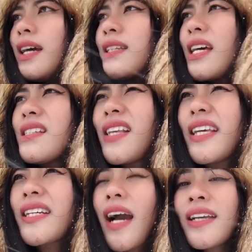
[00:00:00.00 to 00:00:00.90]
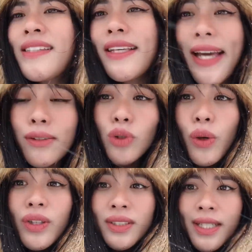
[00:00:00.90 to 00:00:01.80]
thì sẽ có xi cào
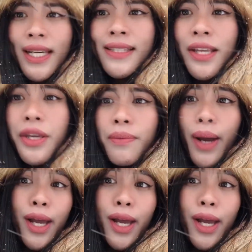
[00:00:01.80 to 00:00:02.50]
tuyết những cái xi mà